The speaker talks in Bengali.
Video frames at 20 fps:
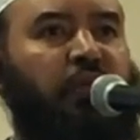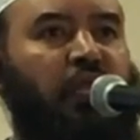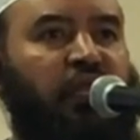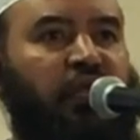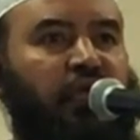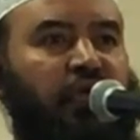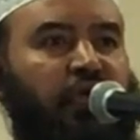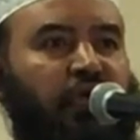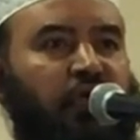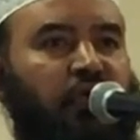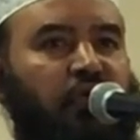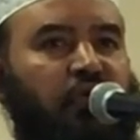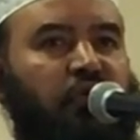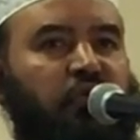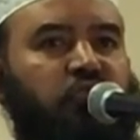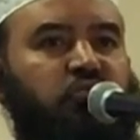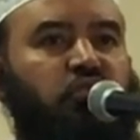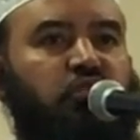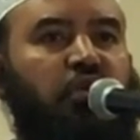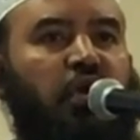মিলিয়ে
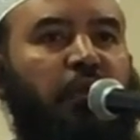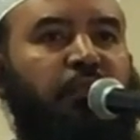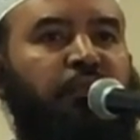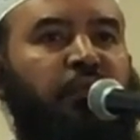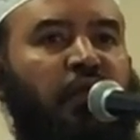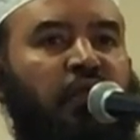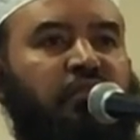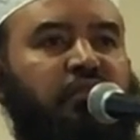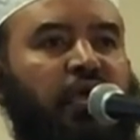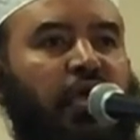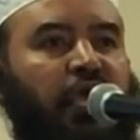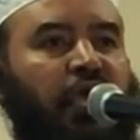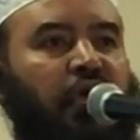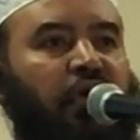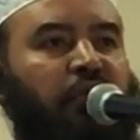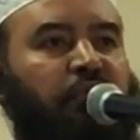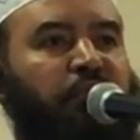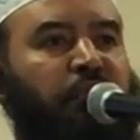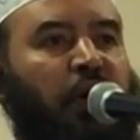যদি আপনারা দেখেন